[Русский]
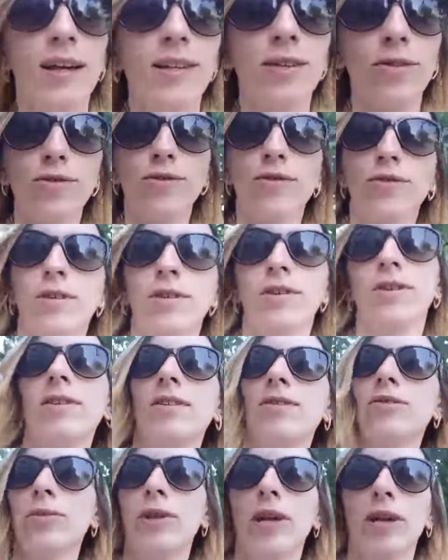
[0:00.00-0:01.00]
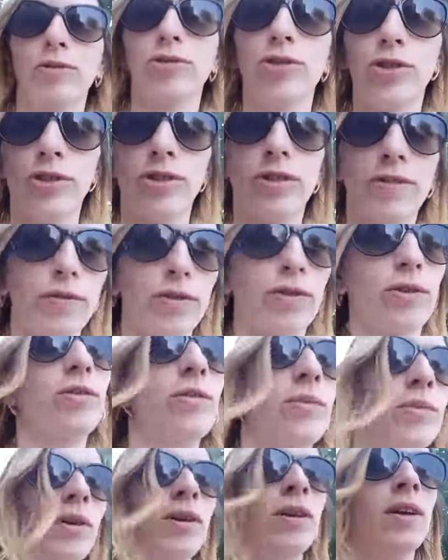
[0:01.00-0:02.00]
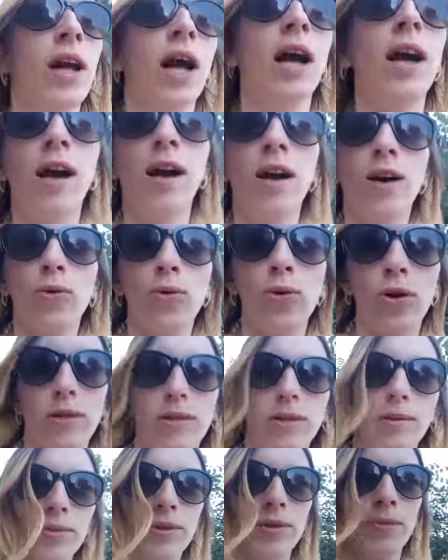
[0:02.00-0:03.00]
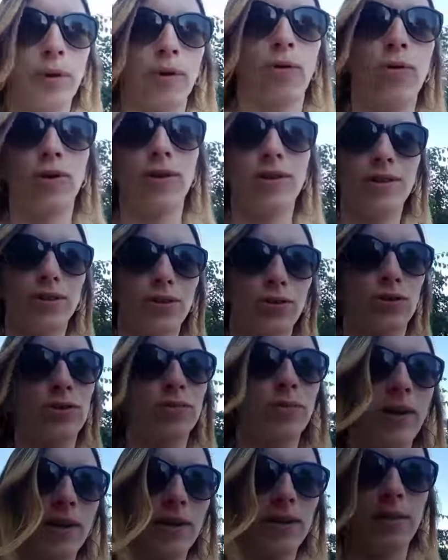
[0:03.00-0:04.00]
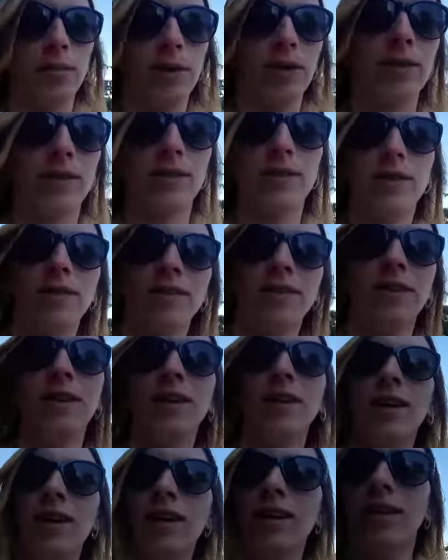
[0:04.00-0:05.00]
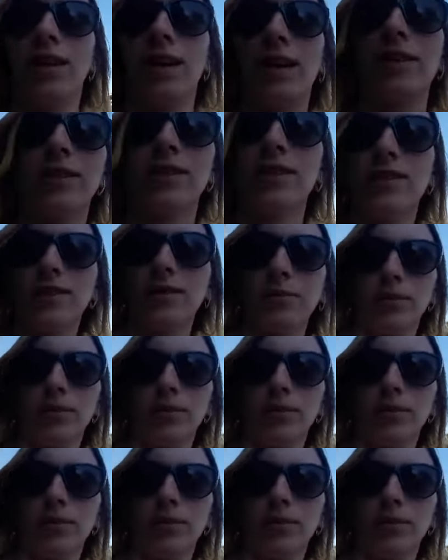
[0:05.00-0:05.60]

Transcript: Ну, у меня очень давно ухо там беспокоило еще с марта месяца. Я хотела